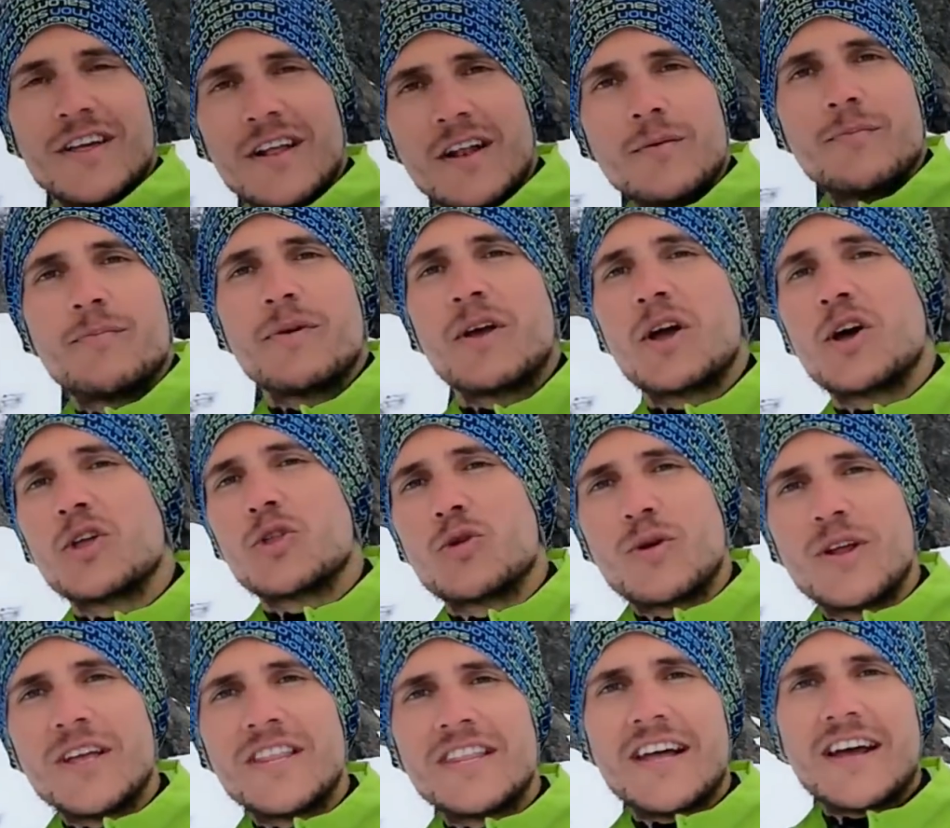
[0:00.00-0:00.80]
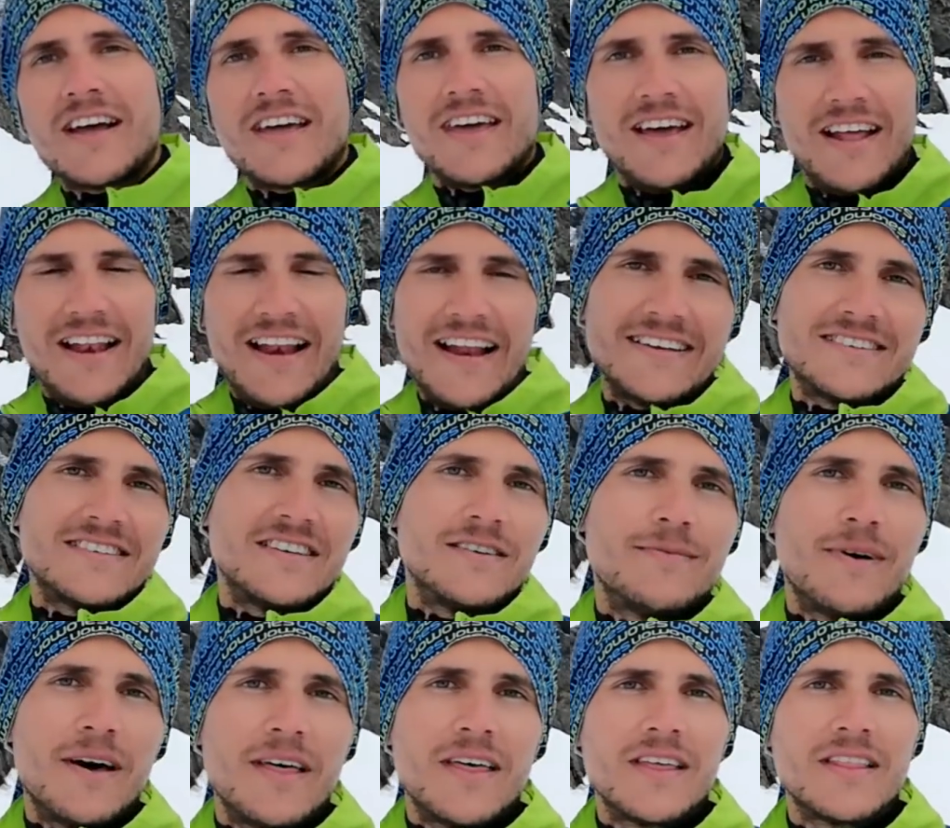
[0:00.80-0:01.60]
del pico turista, que es la
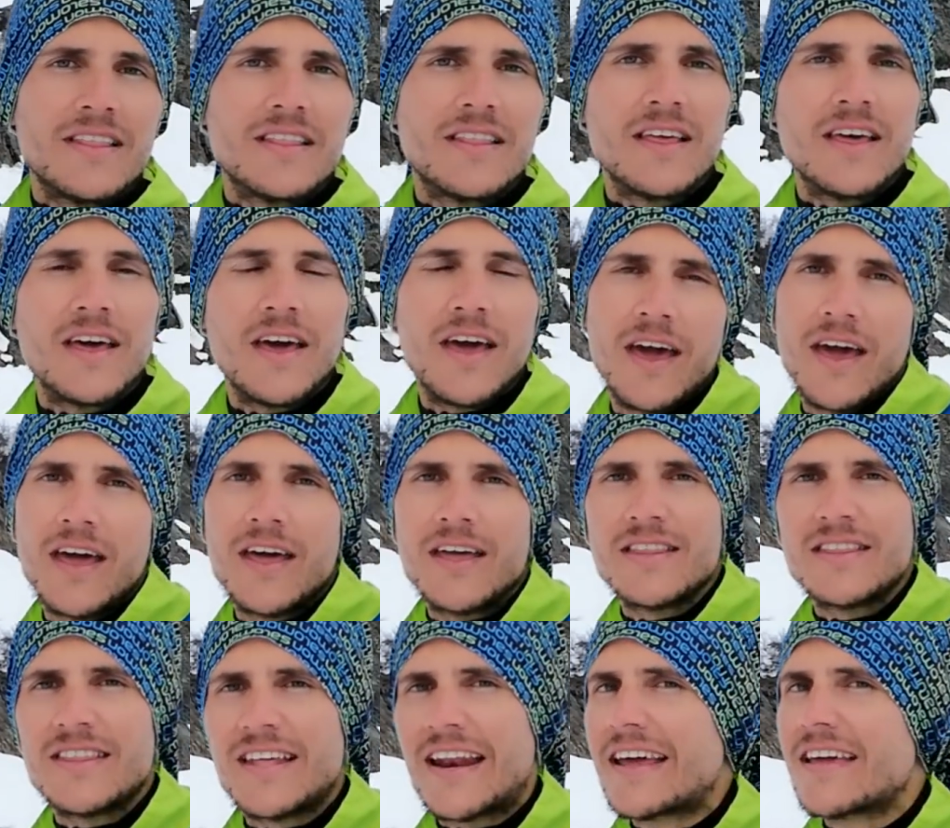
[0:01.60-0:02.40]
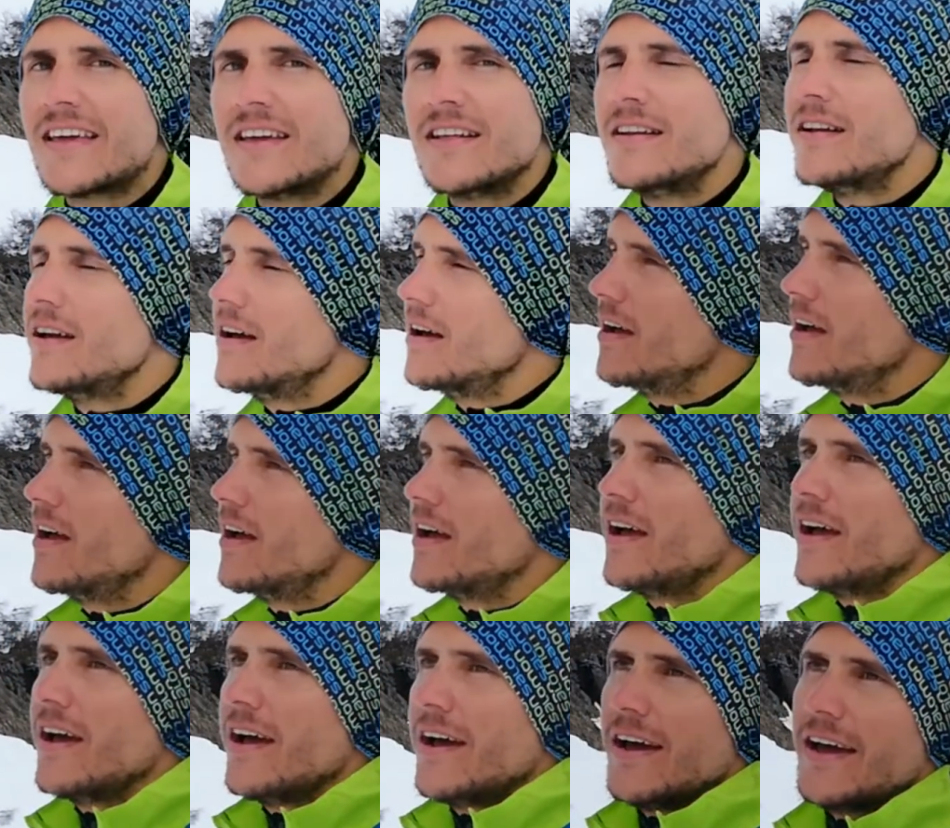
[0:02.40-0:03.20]
cima de este trekking.
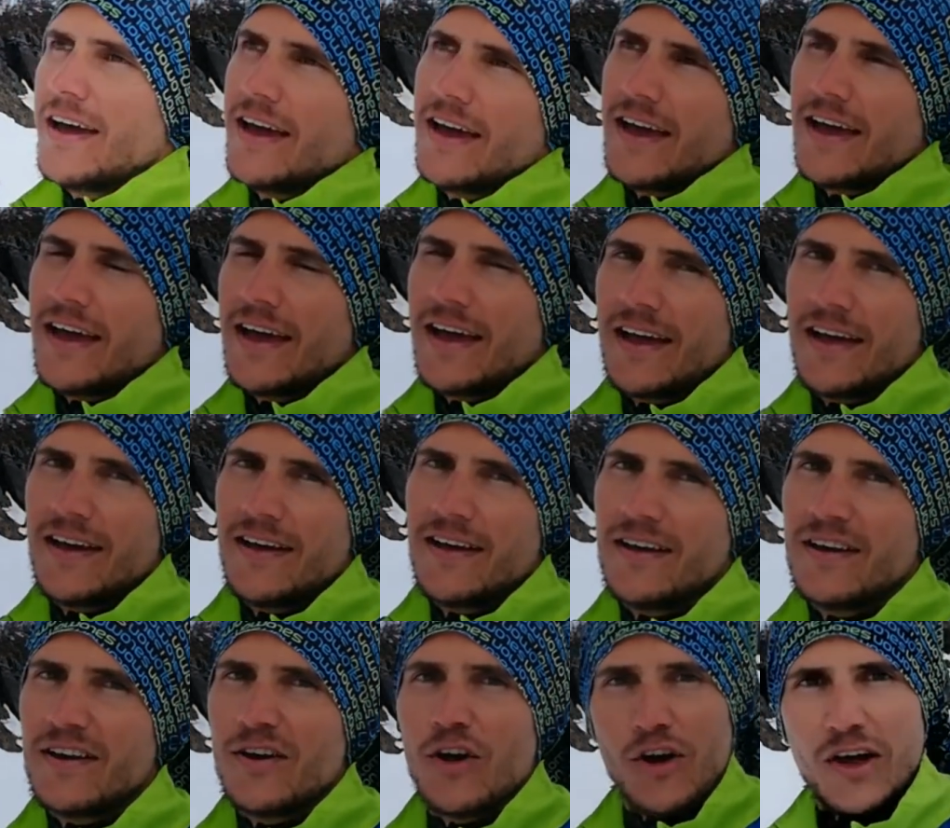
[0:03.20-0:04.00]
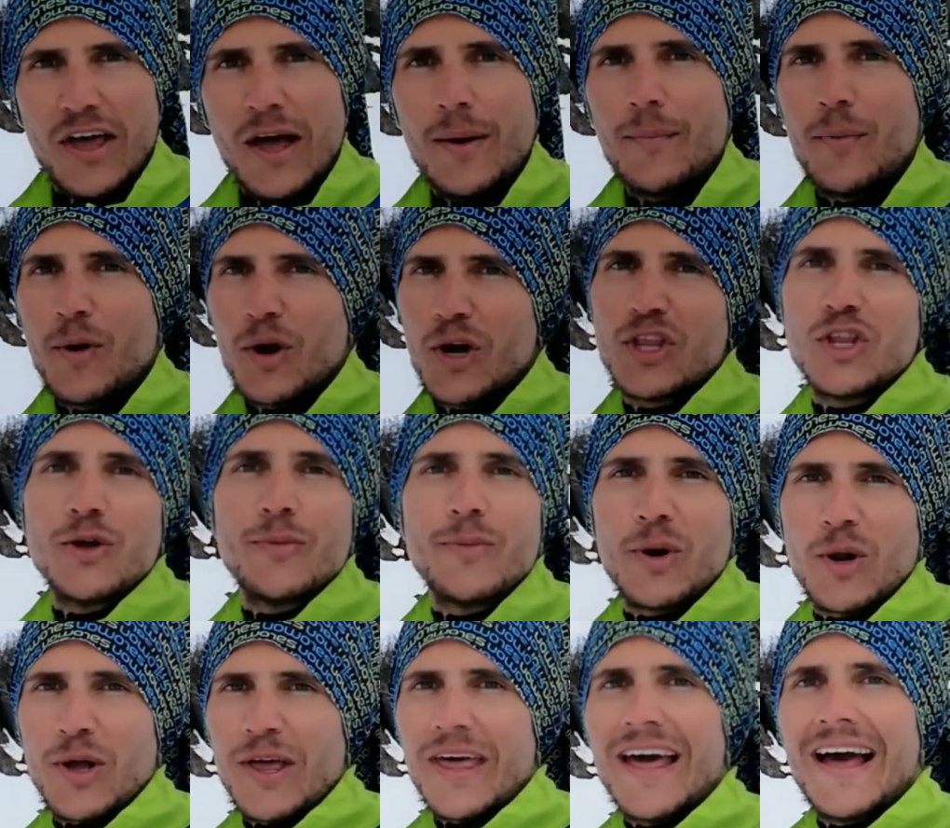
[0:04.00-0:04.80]
Eh, nos queda poquito,
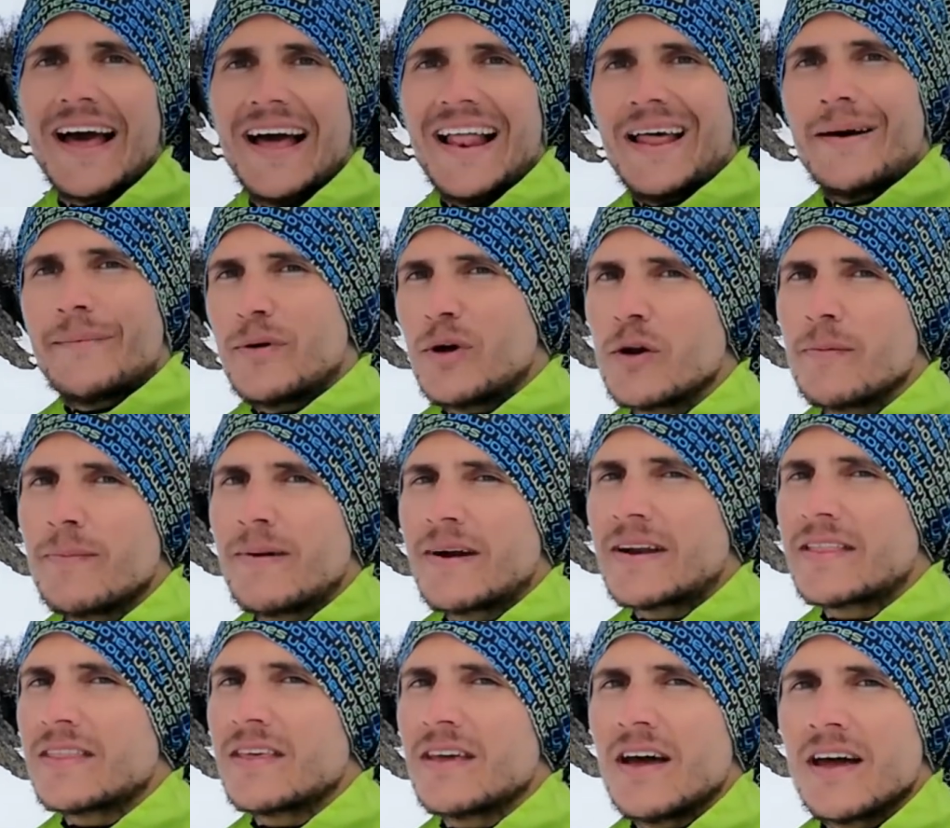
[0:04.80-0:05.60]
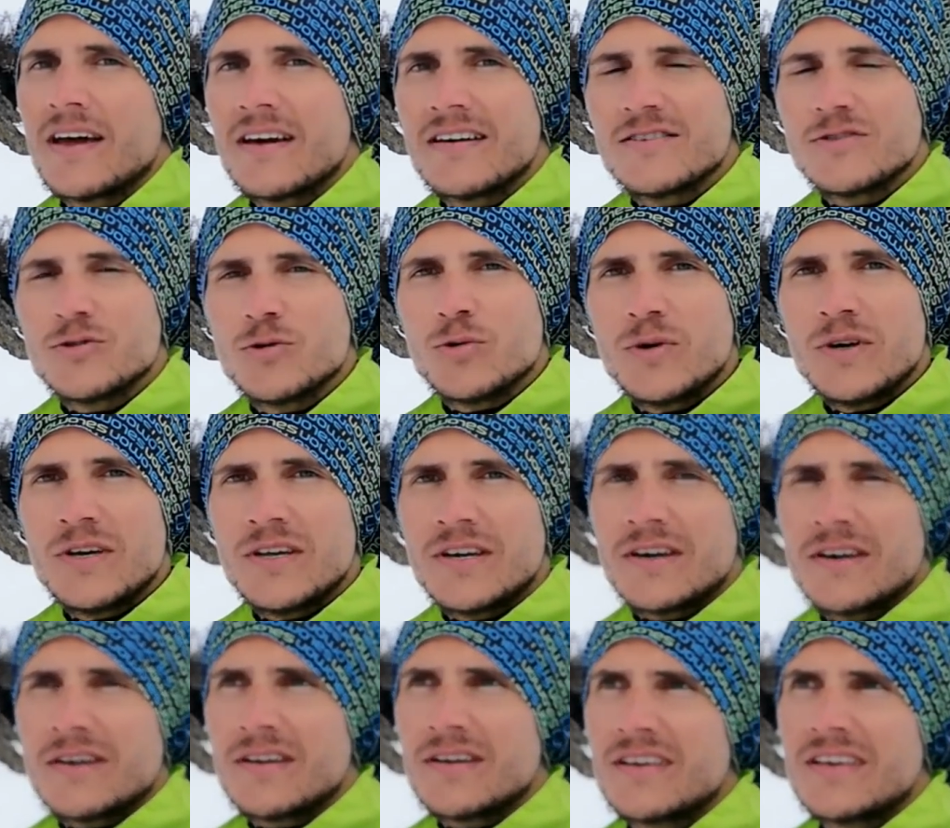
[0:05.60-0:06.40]
pero queda la peor parte. Hay que
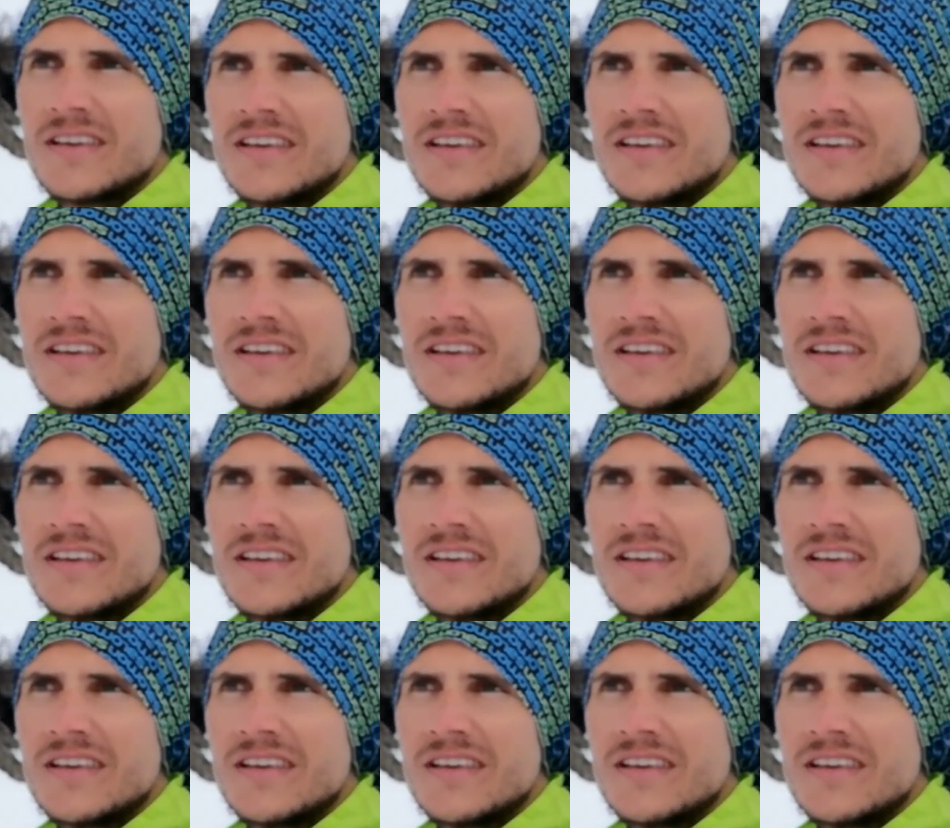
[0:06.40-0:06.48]
subir